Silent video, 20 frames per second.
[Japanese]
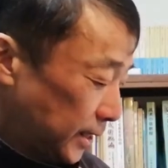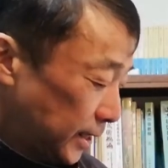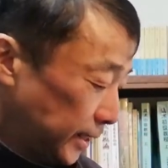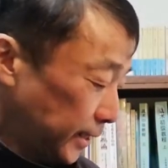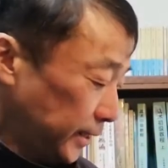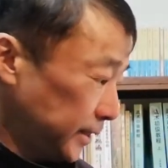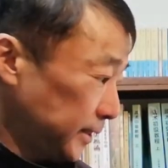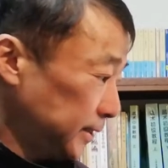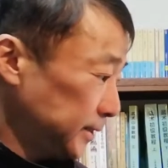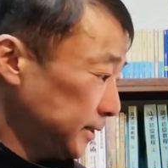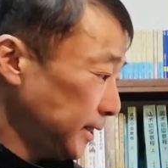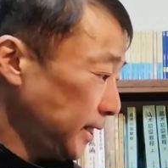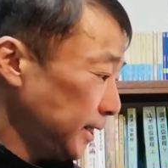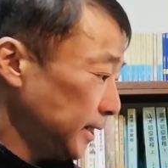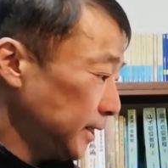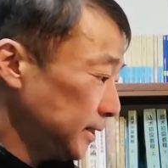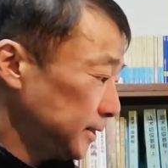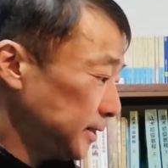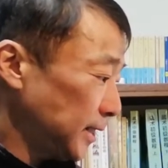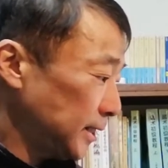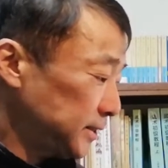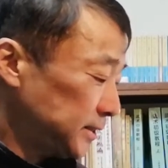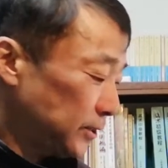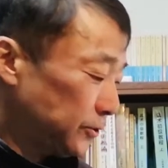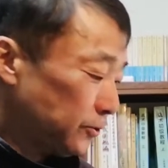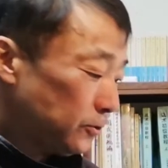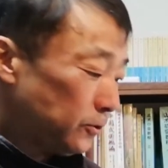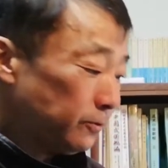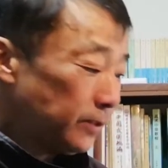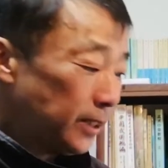はい。ね、大事
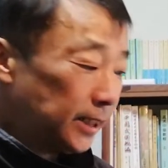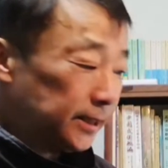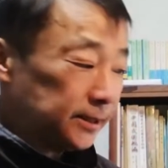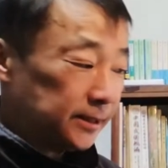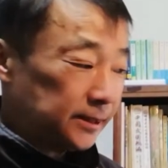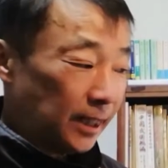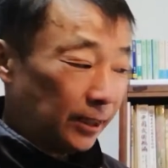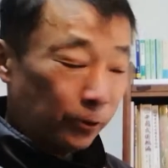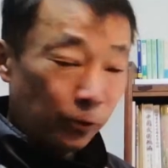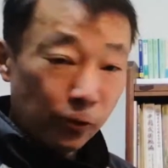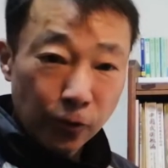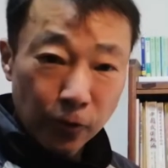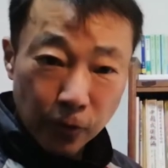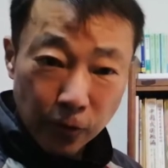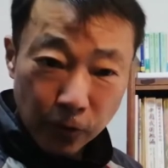なところは最後の